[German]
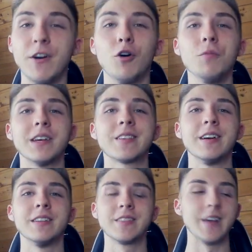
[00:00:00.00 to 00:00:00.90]
Warum das
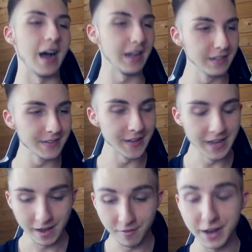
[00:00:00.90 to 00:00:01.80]
Ganze alles,
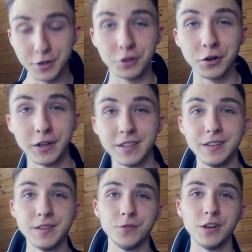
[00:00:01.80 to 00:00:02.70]
werde ich euch heute in
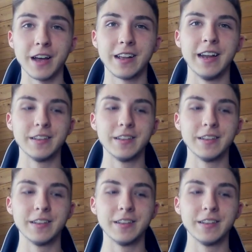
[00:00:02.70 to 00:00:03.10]
diesem Video erklären.